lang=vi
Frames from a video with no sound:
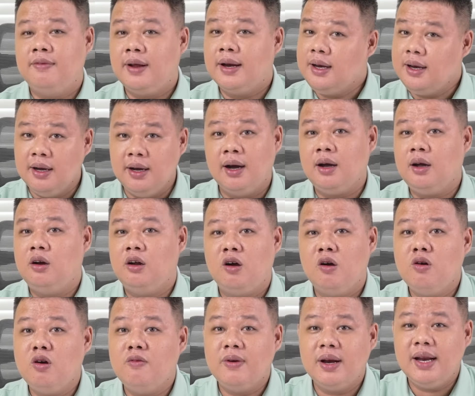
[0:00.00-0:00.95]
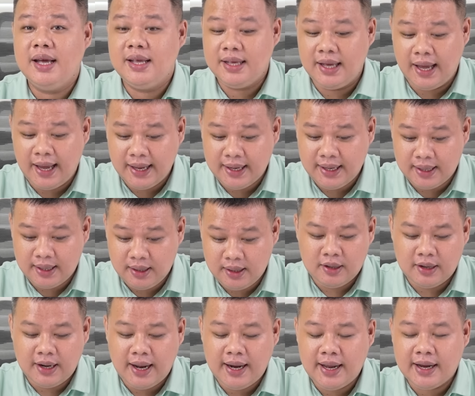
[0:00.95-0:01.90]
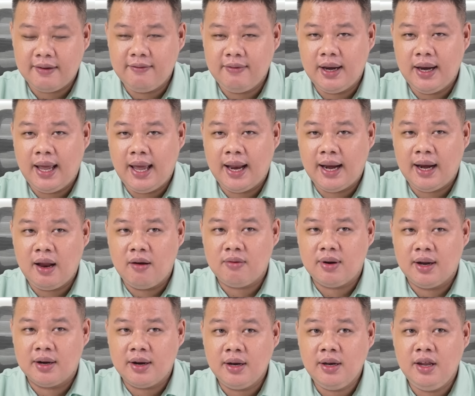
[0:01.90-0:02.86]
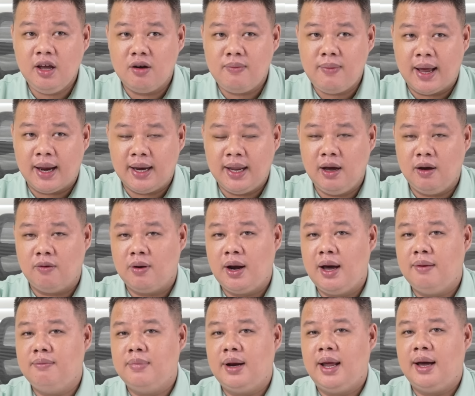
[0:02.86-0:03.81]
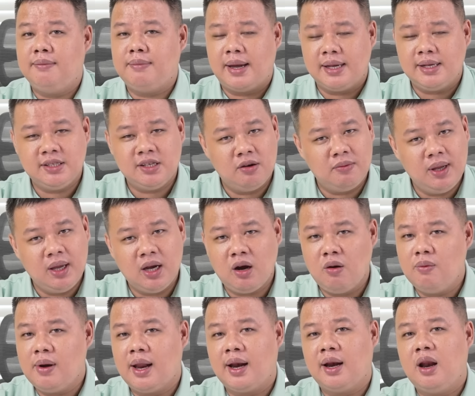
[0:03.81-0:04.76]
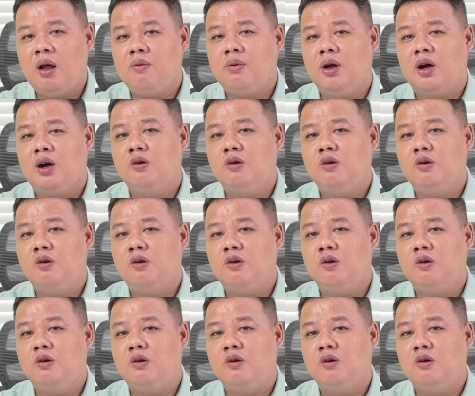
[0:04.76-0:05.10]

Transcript: Vẫn được, nó không có vấn đề gì hết. Thực ra là cái vấn đề unlock là rất nhiều bạn hiểu lầm là máy Xiaomi không unlock là